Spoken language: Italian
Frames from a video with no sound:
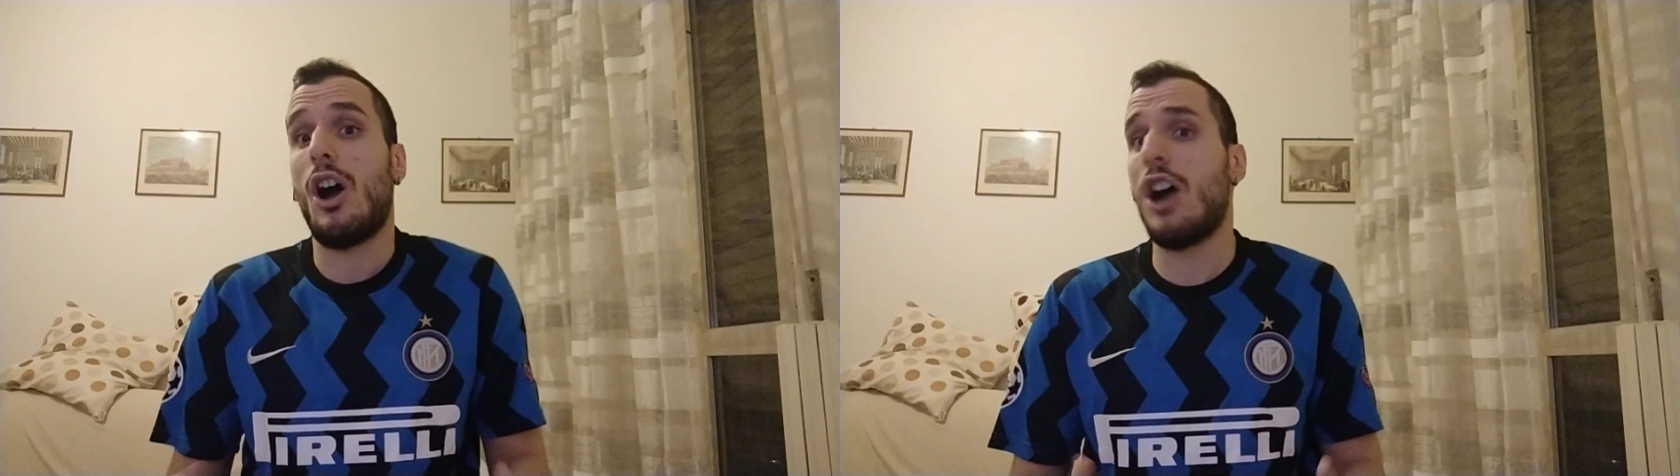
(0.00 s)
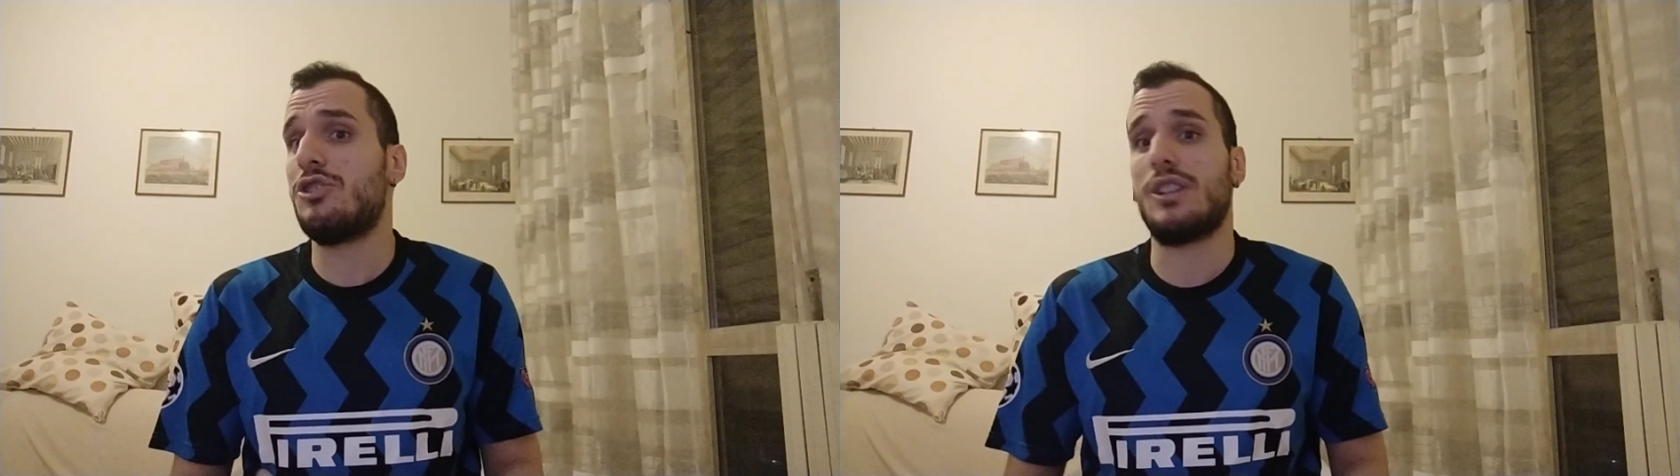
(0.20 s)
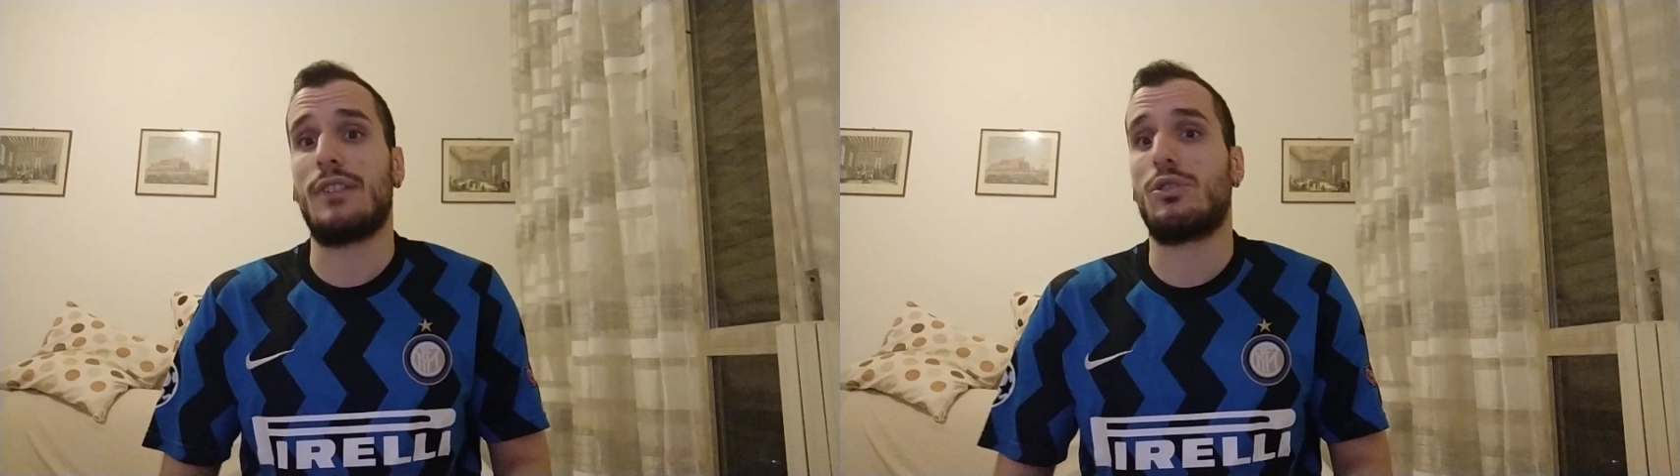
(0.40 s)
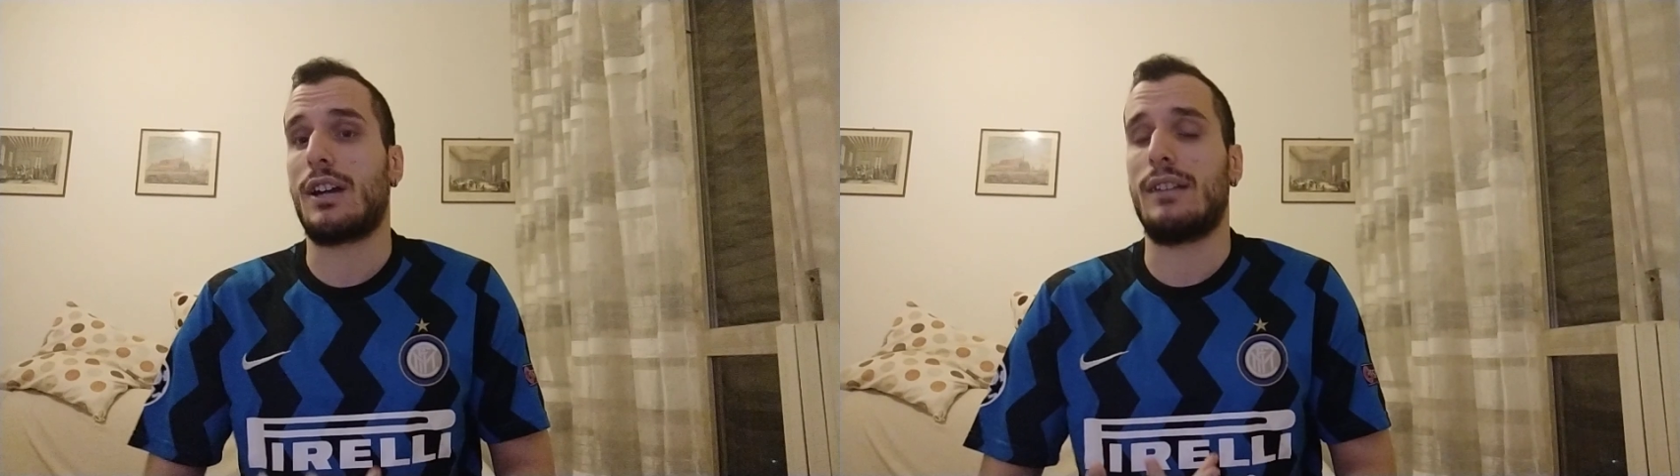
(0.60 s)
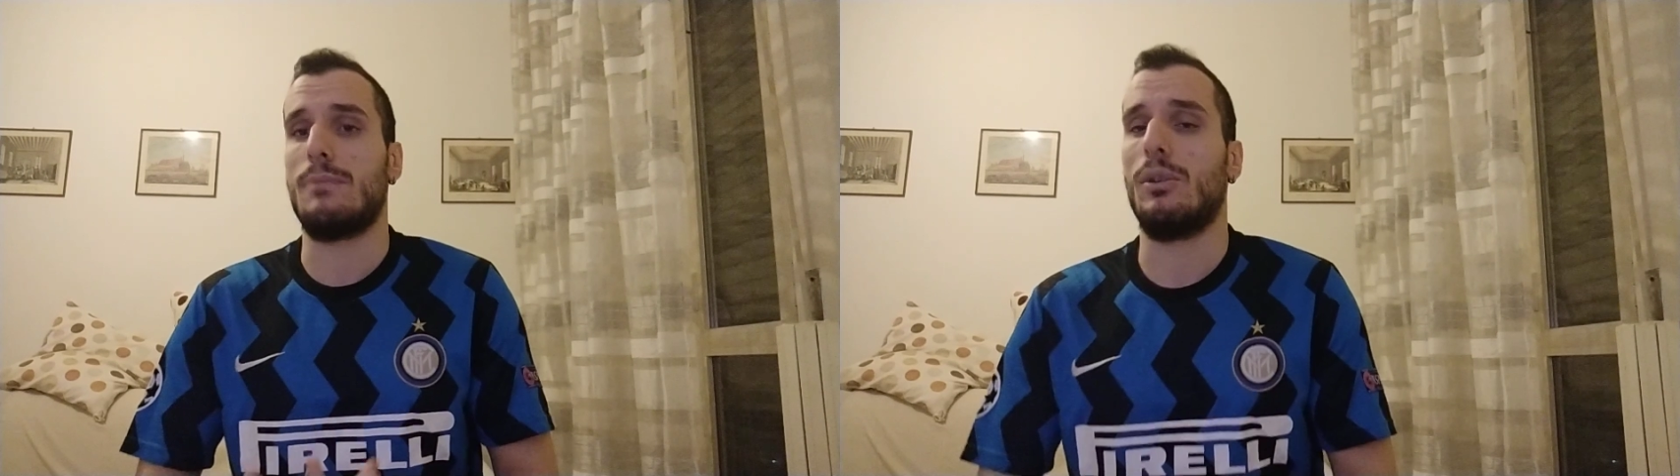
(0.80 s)
Oggi ne ha
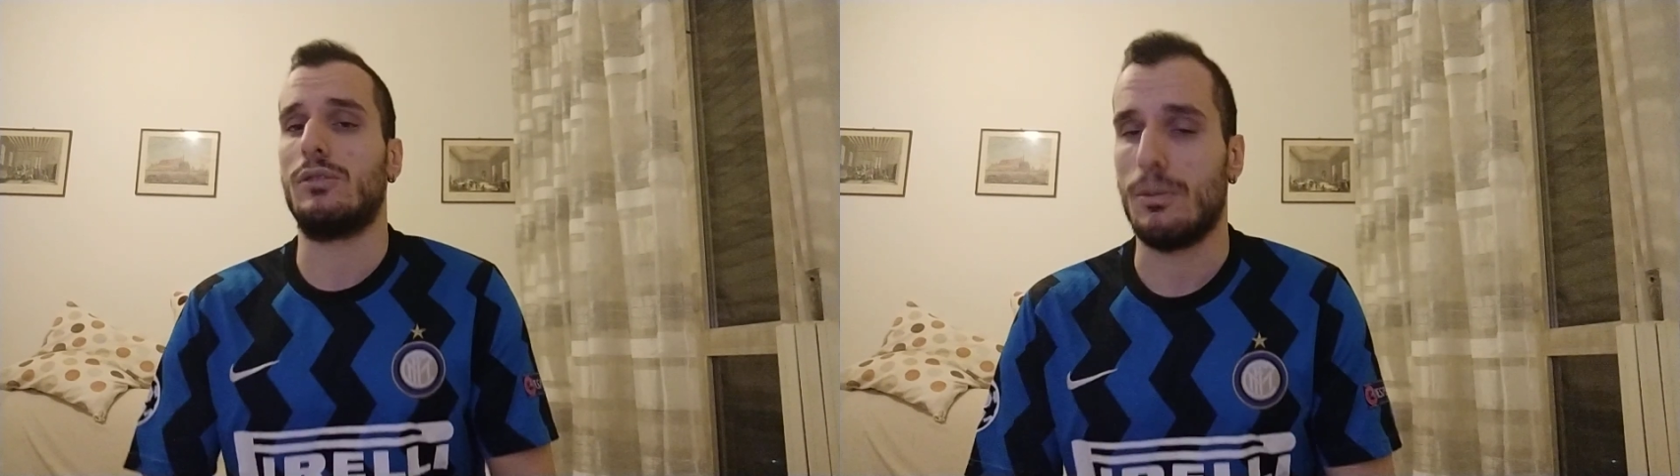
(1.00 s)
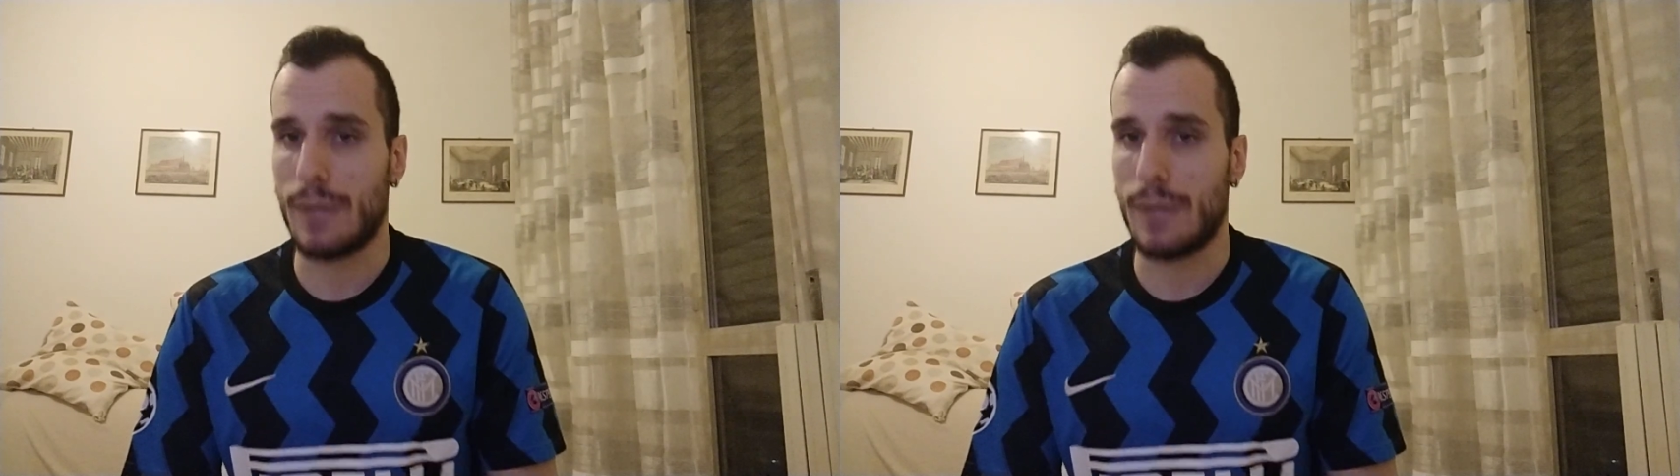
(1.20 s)
toccati molto